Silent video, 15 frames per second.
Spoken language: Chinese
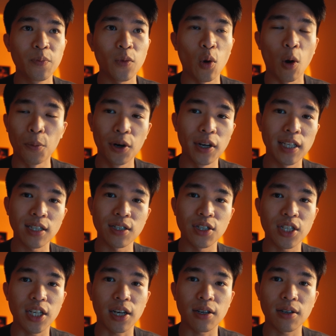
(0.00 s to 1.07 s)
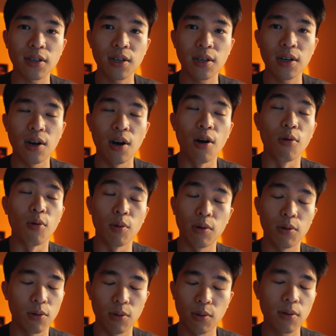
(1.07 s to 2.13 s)
我不可以这样子想哦。
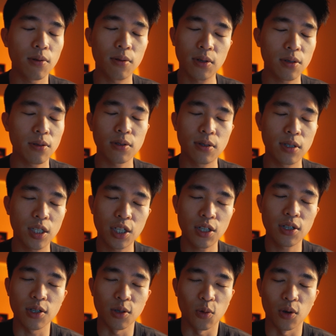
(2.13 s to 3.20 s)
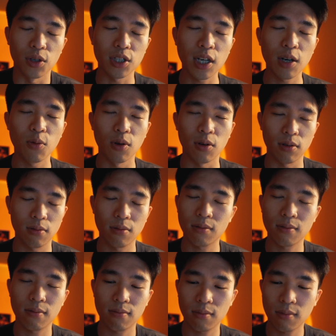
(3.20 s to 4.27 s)
我即使我知道我
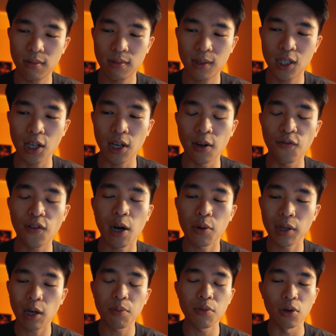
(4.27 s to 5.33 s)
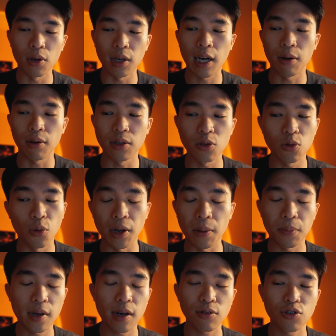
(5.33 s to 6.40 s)
今天发挥到没有很好，可是我也
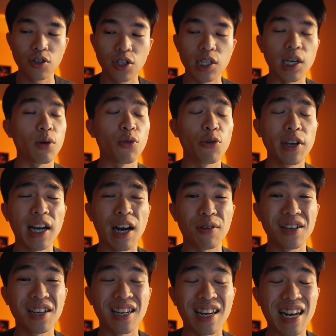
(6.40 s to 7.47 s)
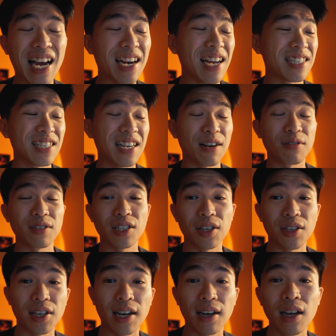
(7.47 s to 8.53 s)
不要去想会考得很烂还是考得怎
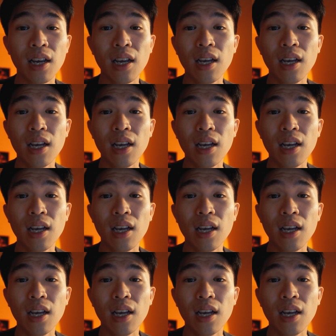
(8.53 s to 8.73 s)
样，